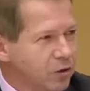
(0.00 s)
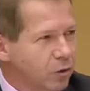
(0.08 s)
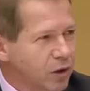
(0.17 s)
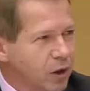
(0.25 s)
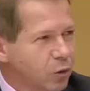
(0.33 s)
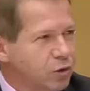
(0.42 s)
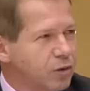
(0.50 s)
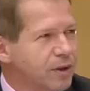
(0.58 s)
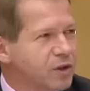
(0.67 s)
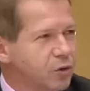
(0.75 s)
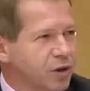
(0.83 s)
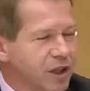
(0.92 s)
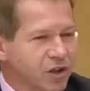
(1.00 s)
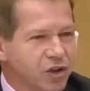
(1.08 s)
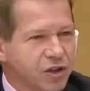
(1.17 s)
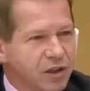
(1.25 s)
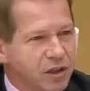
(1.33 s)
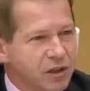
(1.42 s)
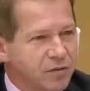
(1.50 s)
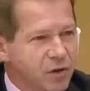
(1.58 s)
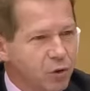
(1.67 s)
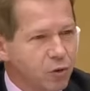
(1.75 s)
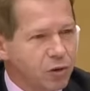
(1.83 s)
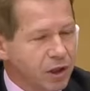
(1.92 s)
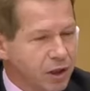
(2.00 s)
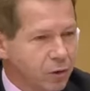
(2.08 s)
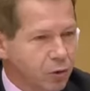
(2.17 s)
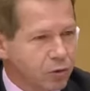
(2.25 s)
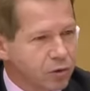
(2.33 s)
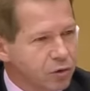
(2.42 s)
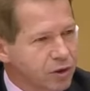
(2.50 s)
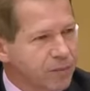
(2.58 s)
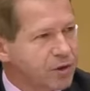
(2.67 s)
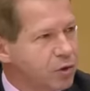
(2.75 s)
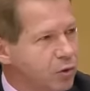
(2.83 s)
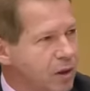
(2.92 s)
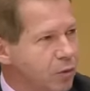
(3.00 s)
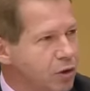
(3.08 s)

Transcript: Donc la consommation d'énergie d'un individu n'est rien d'autre que son aptitude à